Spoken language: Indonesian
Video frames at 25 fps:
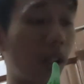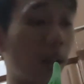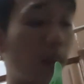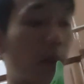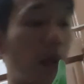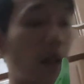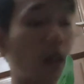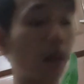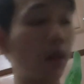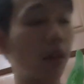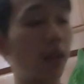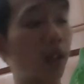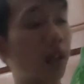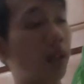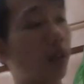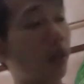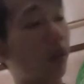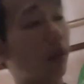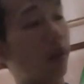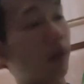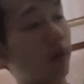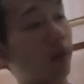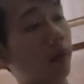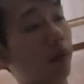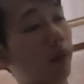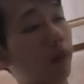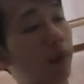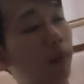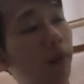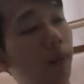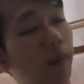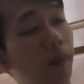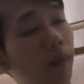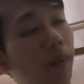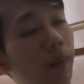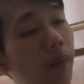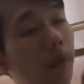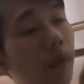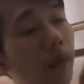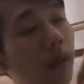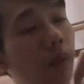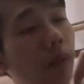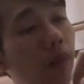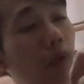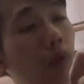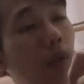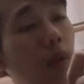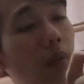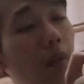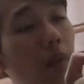barcode itu ya,
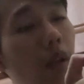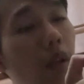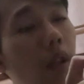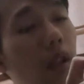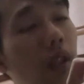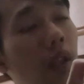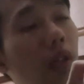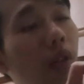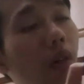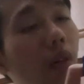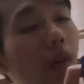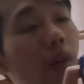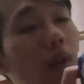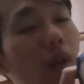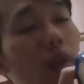mungkin beli di toko